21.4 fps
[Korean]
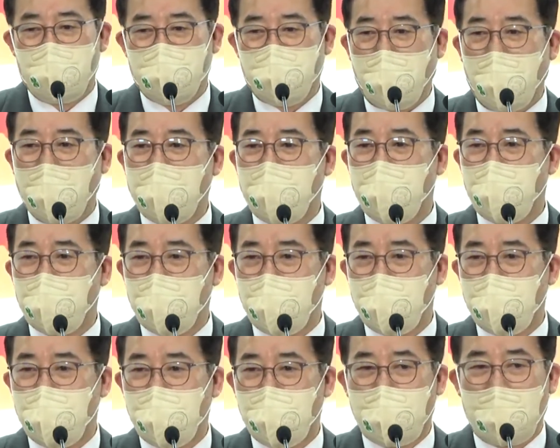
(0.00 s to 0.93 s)

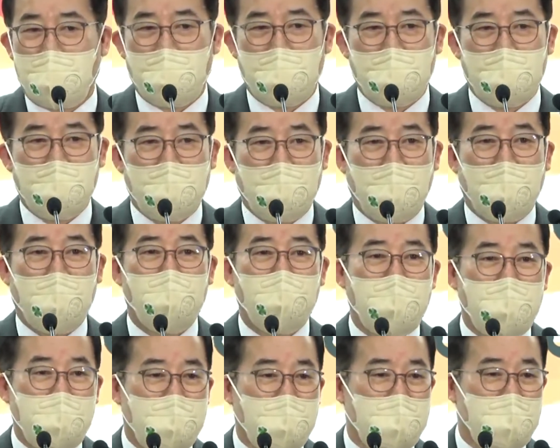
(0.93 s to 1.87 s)
바이두가
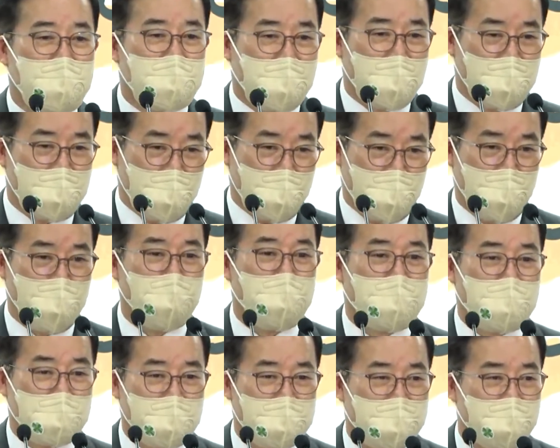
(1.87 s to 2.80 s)
아웃링크를 채택하고
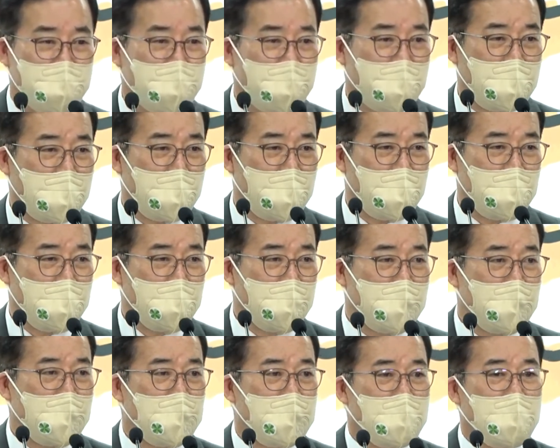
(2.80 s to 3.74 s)
있지 않습니까?
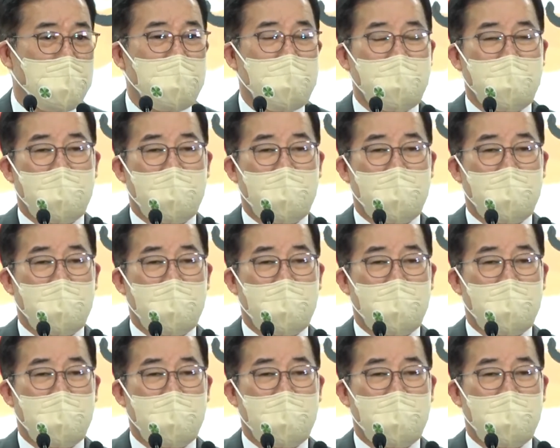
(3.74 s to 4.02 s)
그런